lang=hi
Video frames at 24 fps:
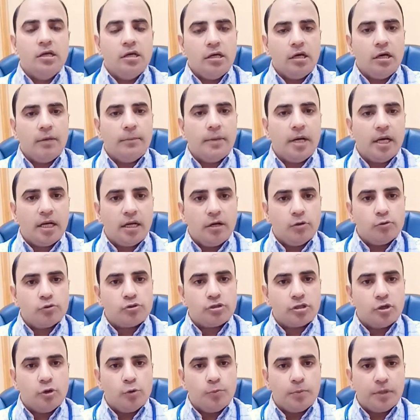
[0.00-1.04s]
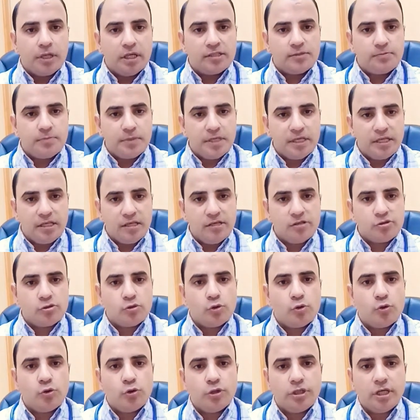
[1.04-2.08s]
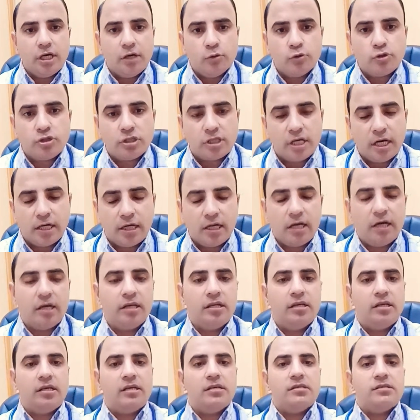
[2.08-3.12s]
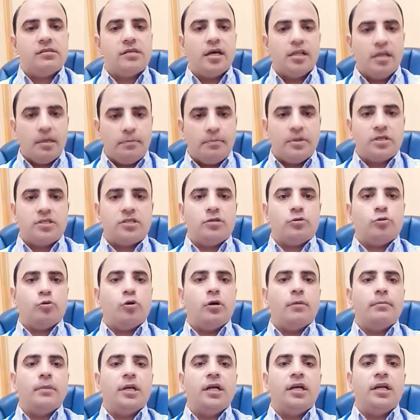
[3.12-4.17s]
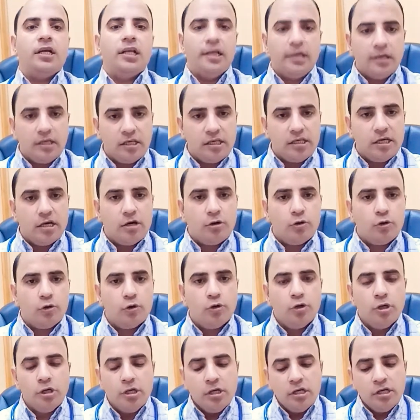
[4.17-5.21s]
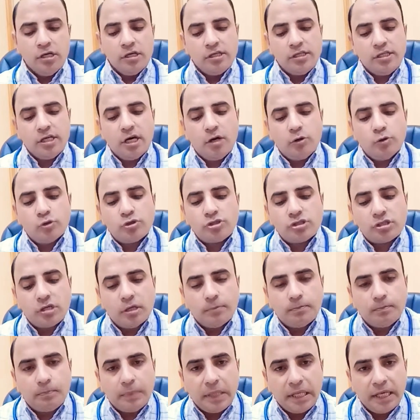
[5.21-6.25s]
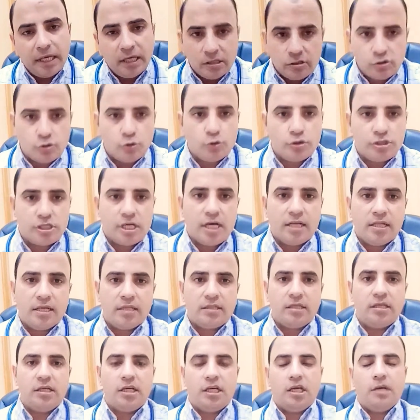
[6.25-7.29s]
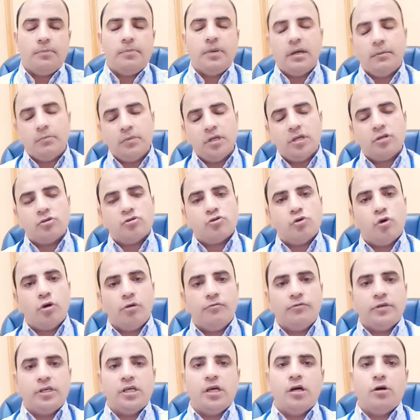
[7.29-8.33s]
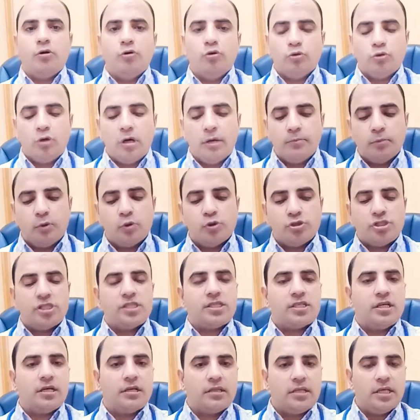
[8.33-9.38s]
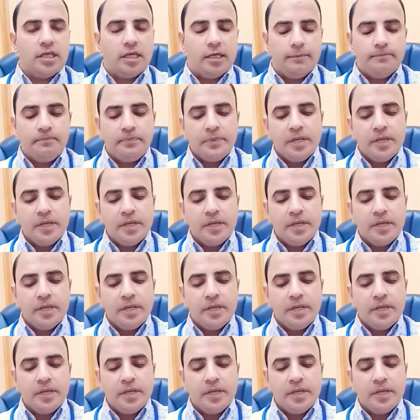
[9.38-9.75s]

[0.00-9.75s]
हमारा उसके ऊपर एक्सपीरियंस हो या उस कैटेगरी की ज़्यादा पेशेंट को हमने डीलिंग किया हो या उस कंप्लेंट्स को ज़्यादा तरीके पे हमने रिजॉल्व किया हो तो हम कोशिश करते हैं